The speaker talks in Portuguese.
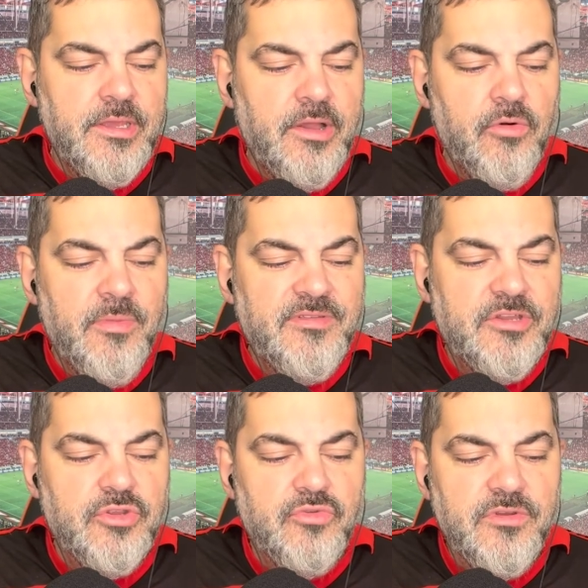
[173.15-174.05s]
Algumas
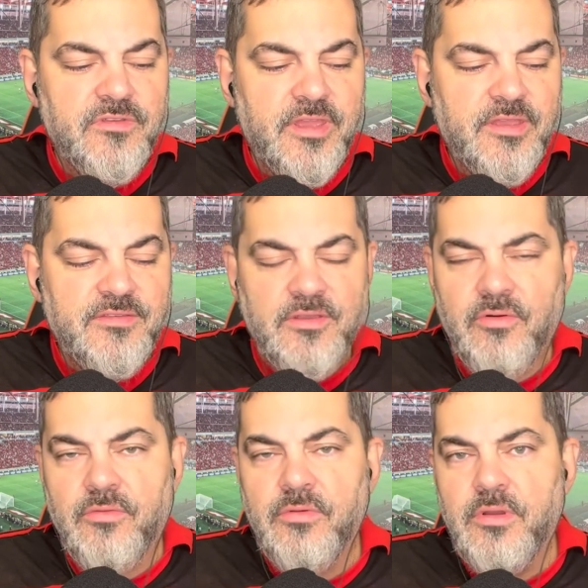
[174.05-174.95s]
atitudes aí que
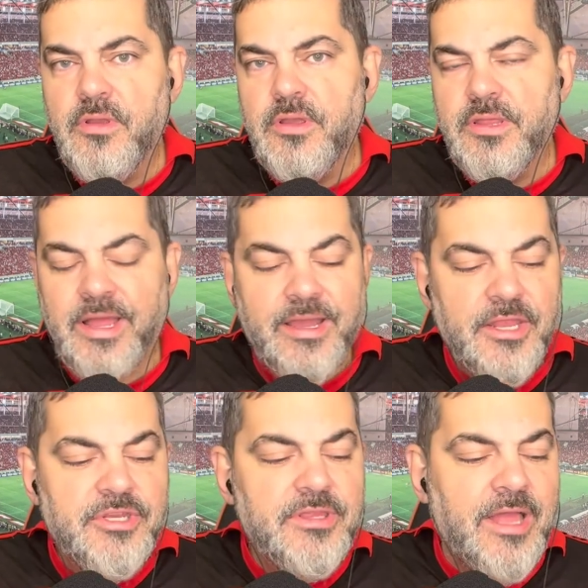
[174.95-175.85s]
são
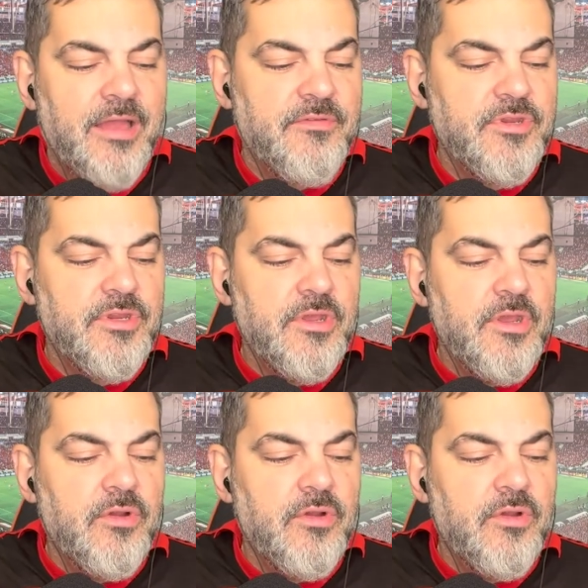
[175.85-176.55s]
inacreditáveis.